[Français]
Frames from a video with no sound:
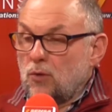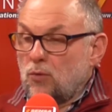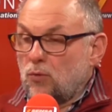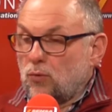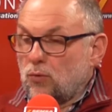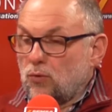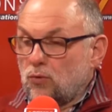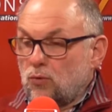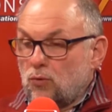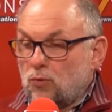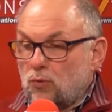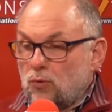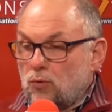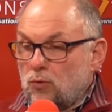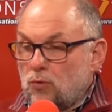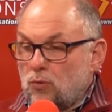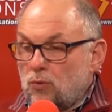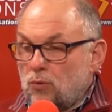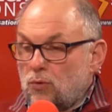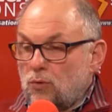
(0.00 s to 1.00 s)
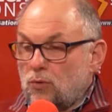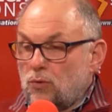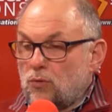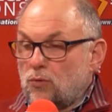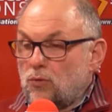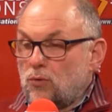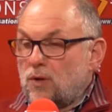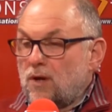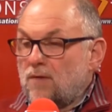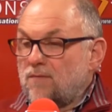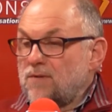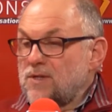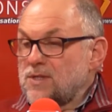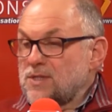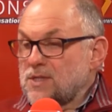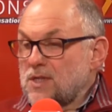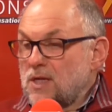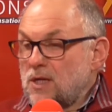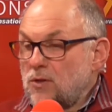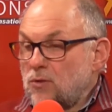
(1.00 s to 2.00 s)
donc euh, le
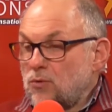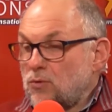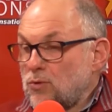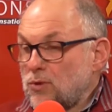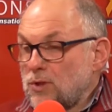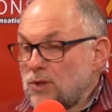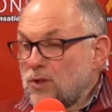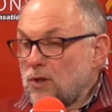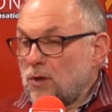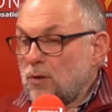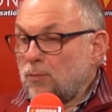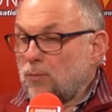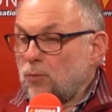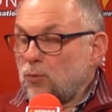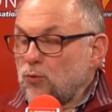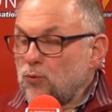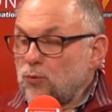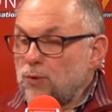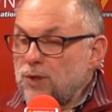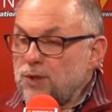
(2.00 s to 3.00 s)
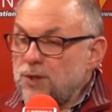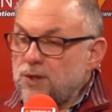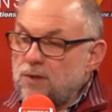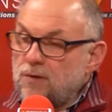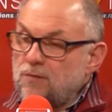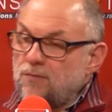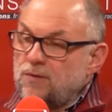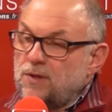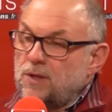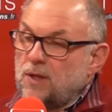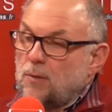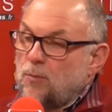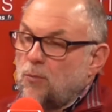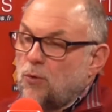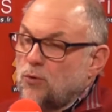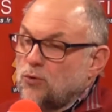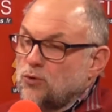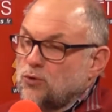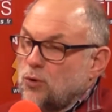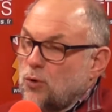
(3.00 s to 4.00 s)
lave-vaisselle est un produit qui
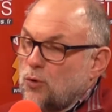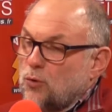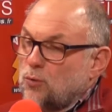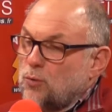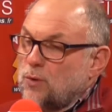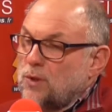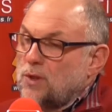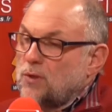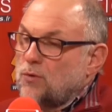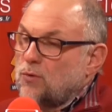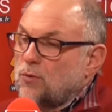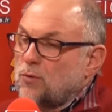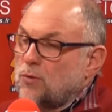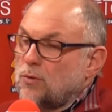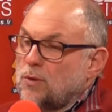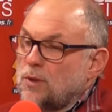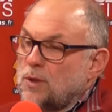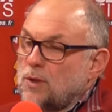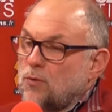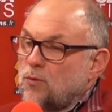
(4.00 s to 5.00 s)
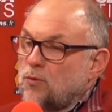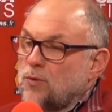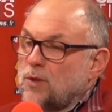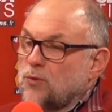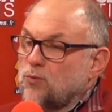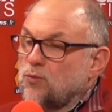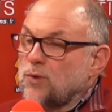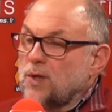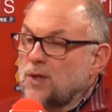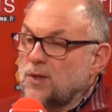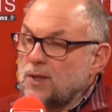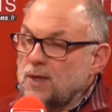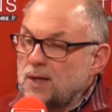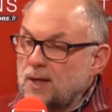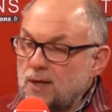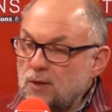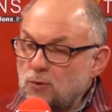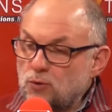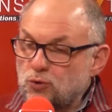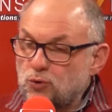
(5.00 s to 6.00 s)
finalement aujourd'hui euh, on a tout
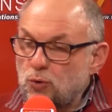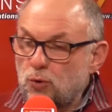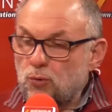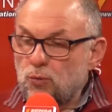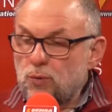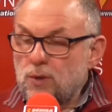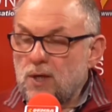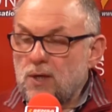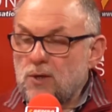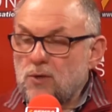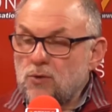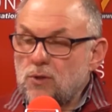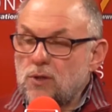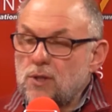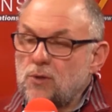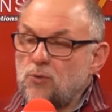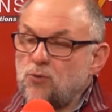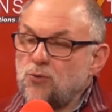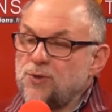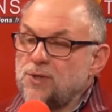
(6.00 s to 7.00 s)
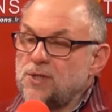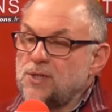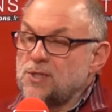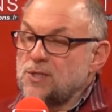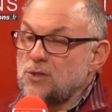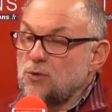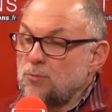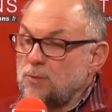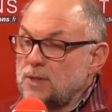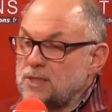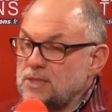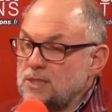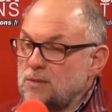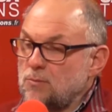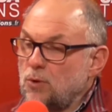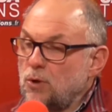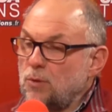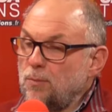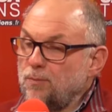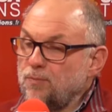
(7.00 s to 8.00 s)
intérêt aujourd'hui à, l'utiliser au
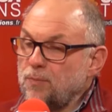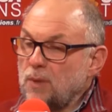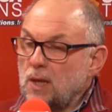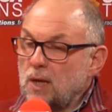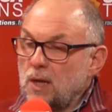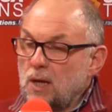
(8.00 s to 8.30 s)
maximum,